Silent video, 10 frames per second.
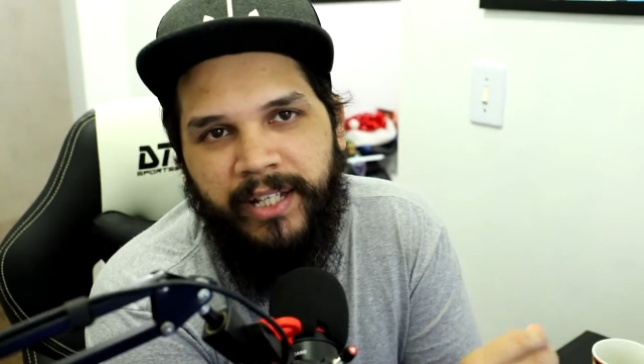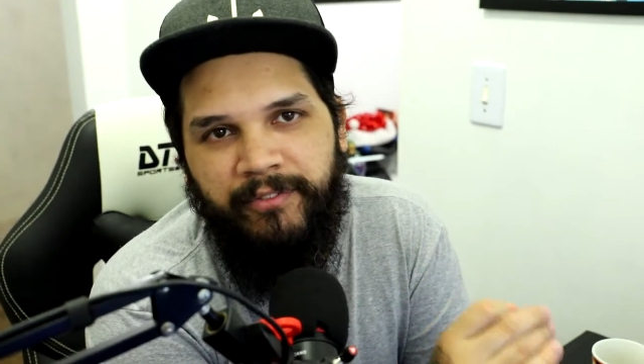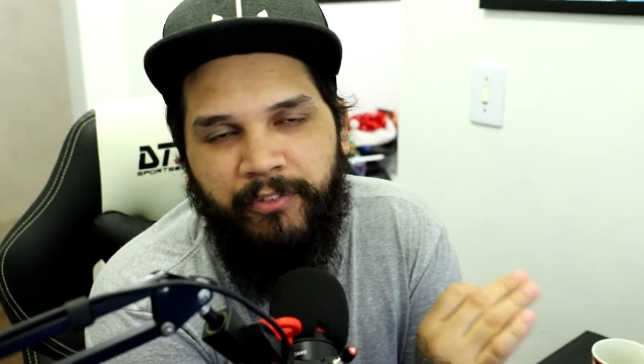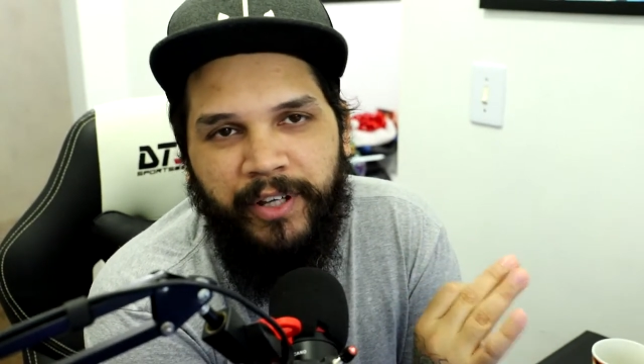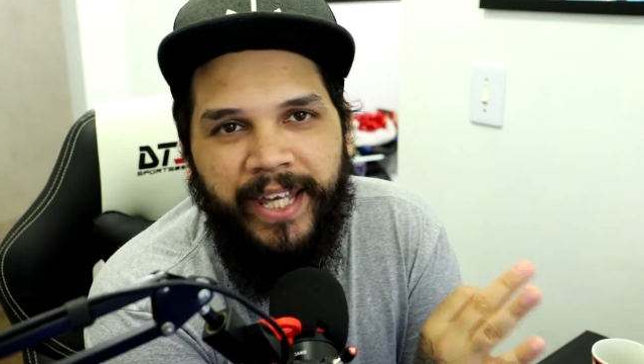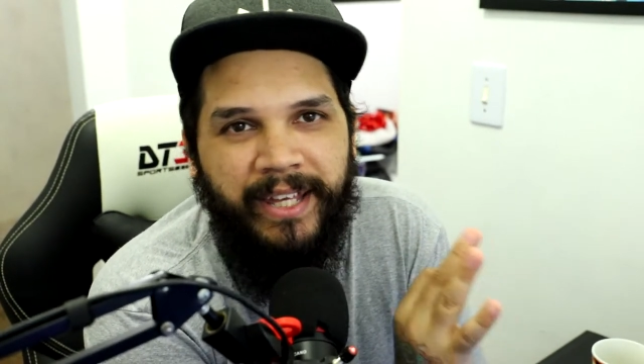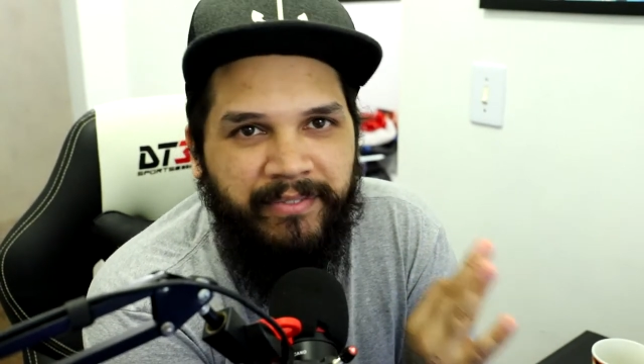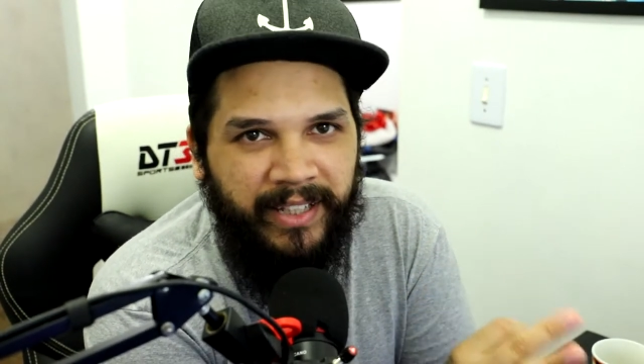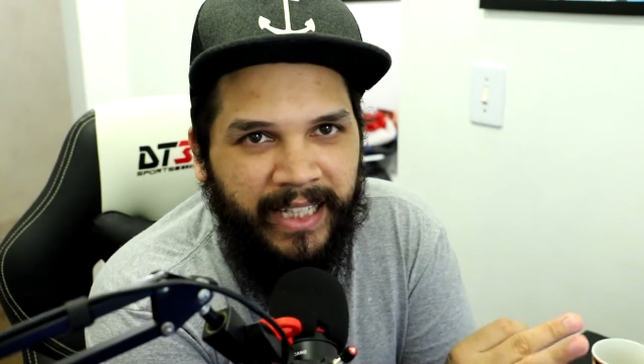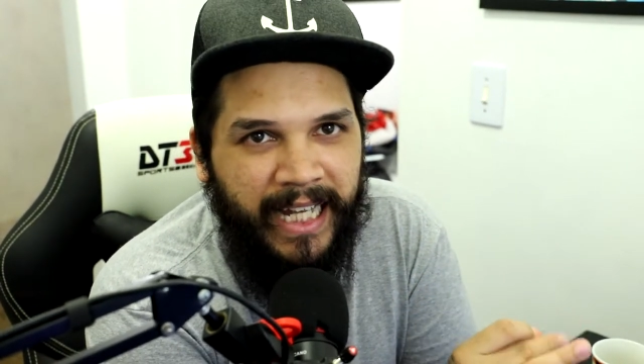ele foi
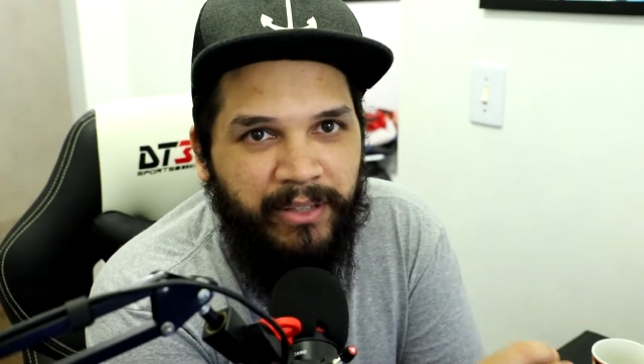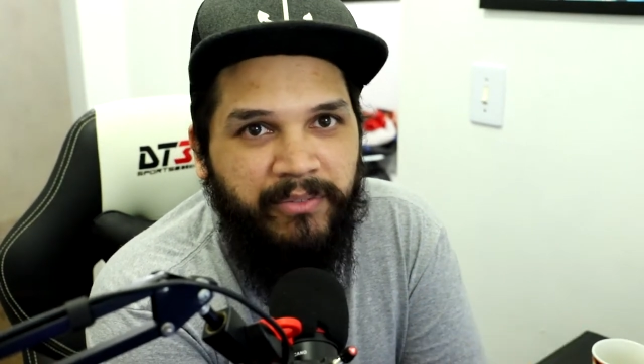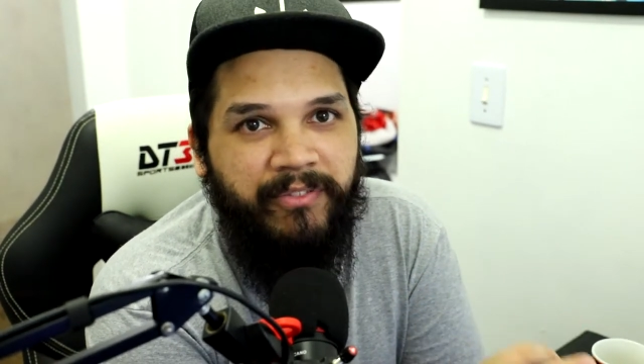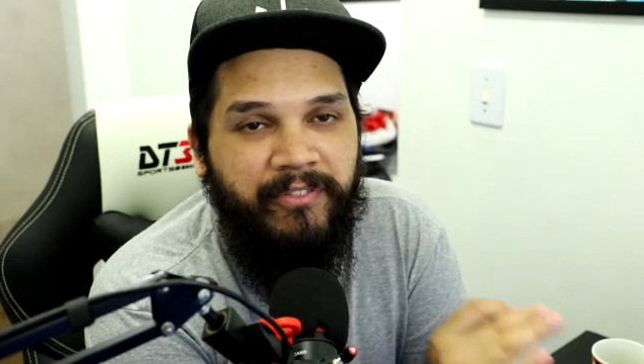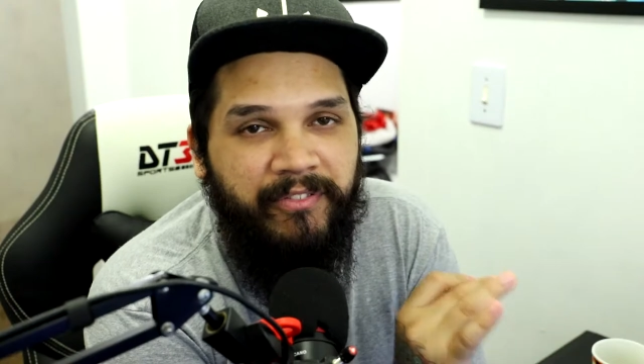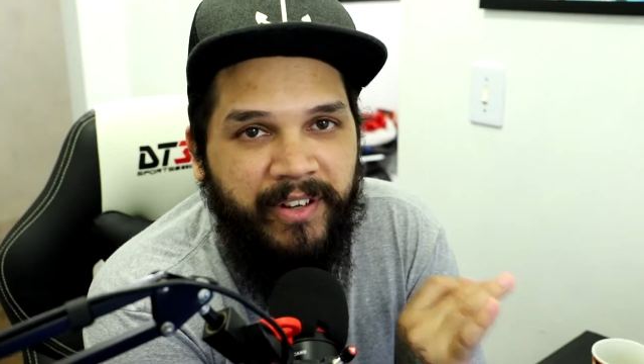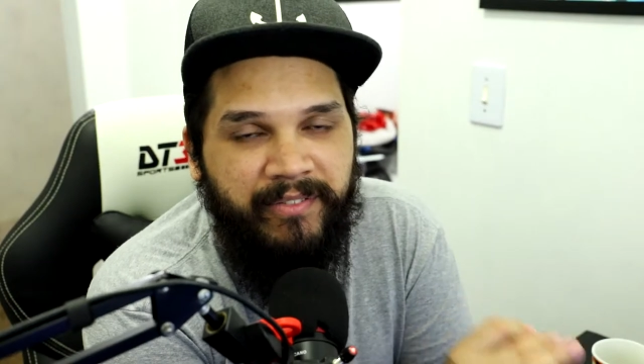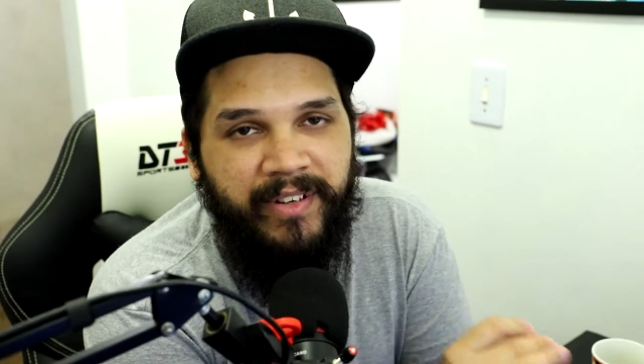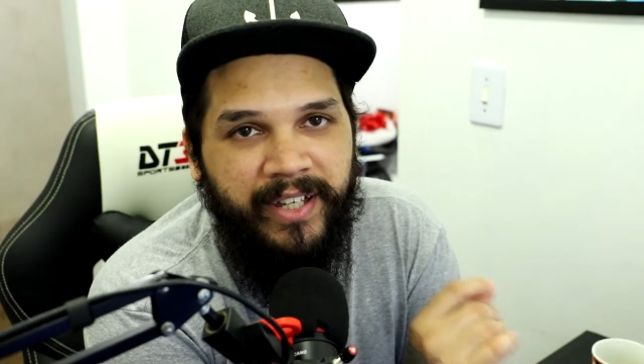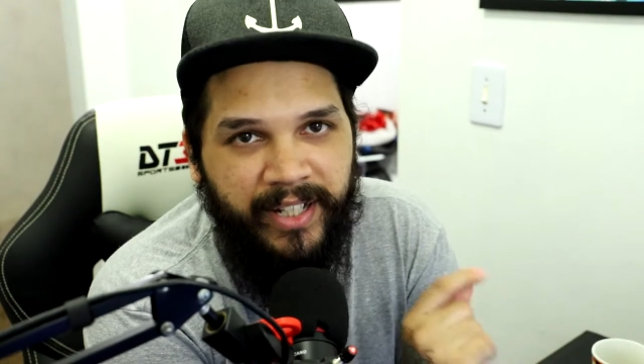revelado em
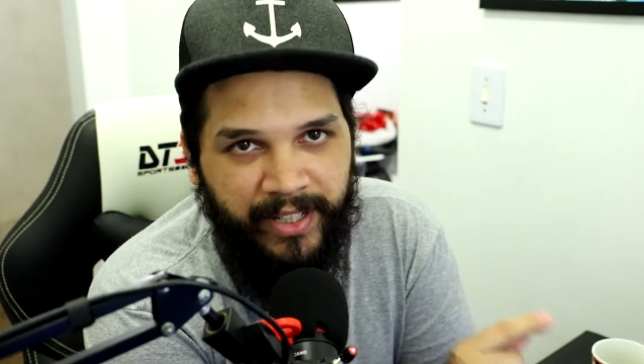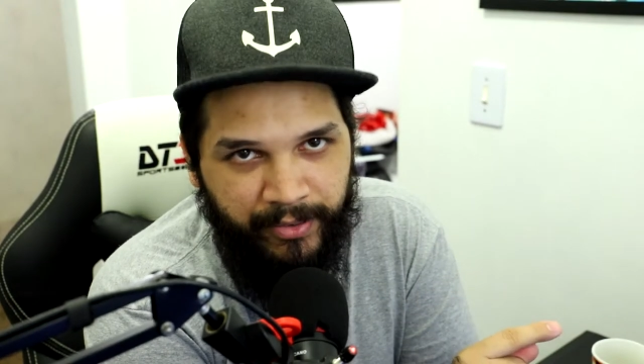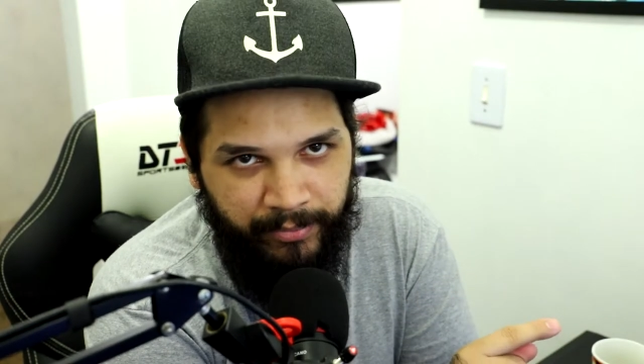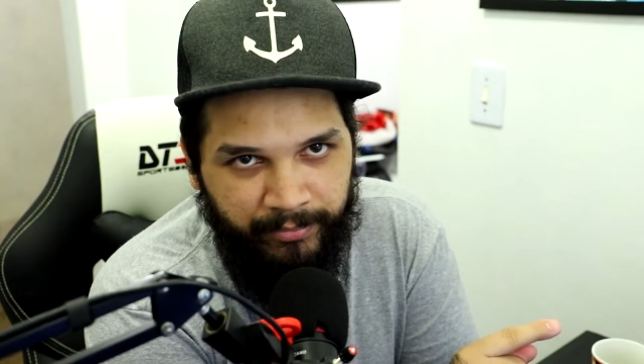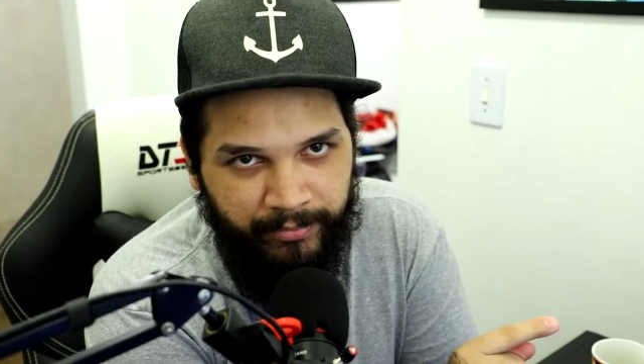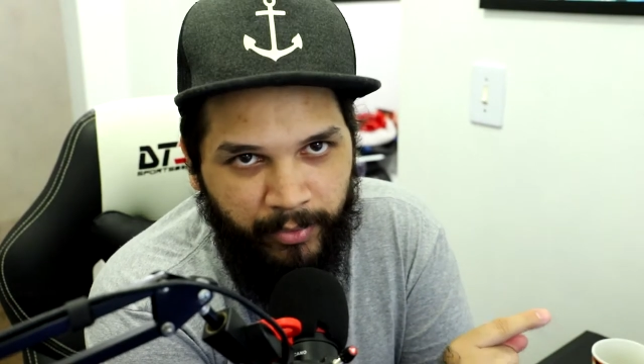fevereiro